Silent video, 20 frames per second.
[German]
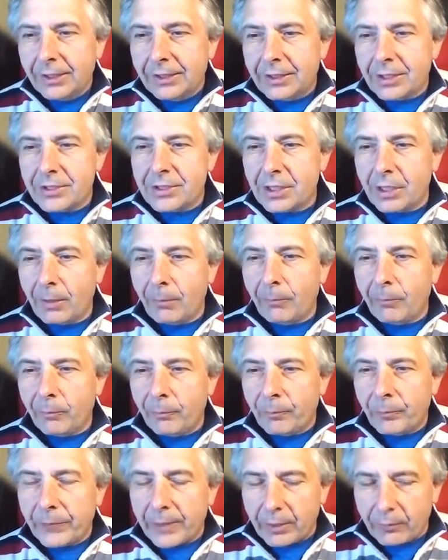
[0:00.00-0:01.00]
dass am
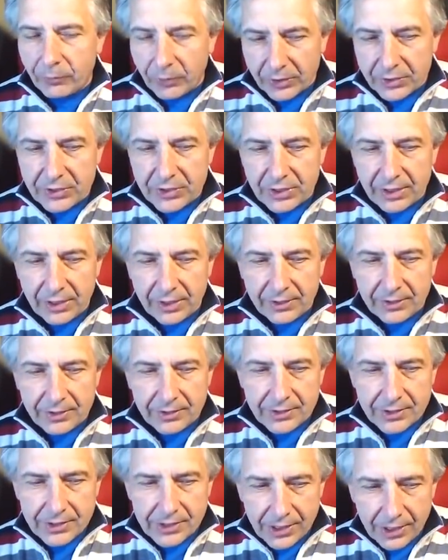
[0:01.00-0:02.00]

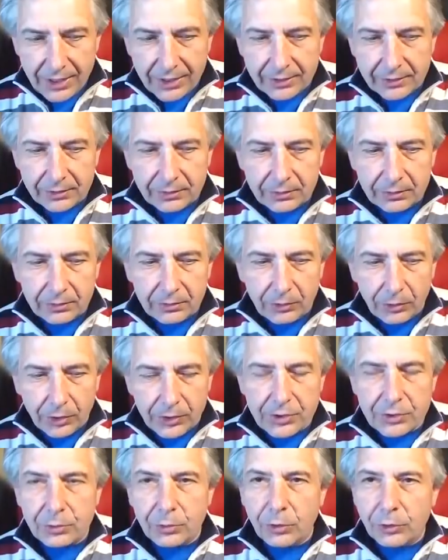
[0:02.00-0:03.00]

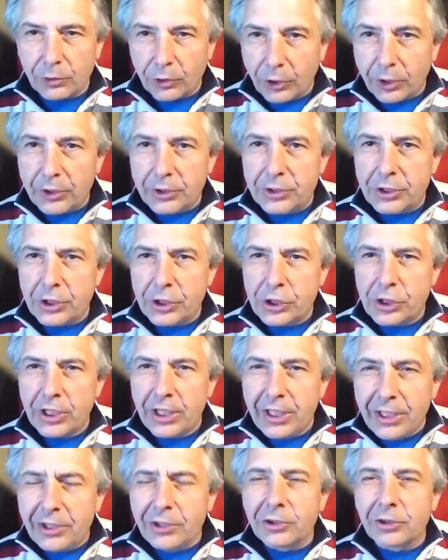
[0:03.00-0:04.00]
14.10.1990
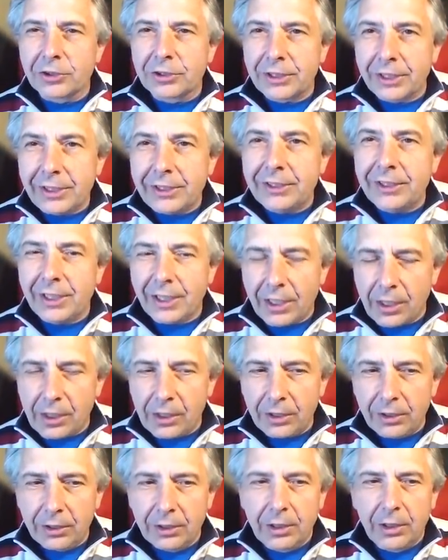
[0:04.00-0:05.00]
in der
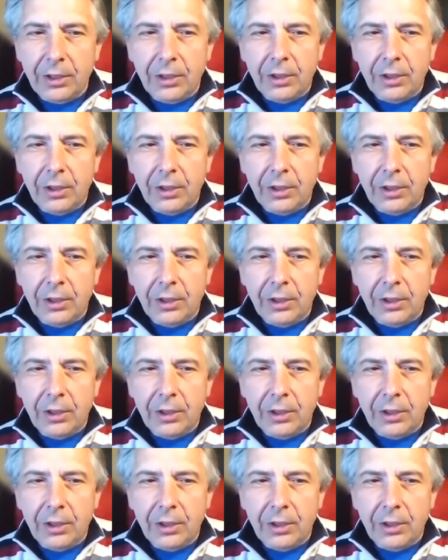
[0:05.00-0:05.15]
DDR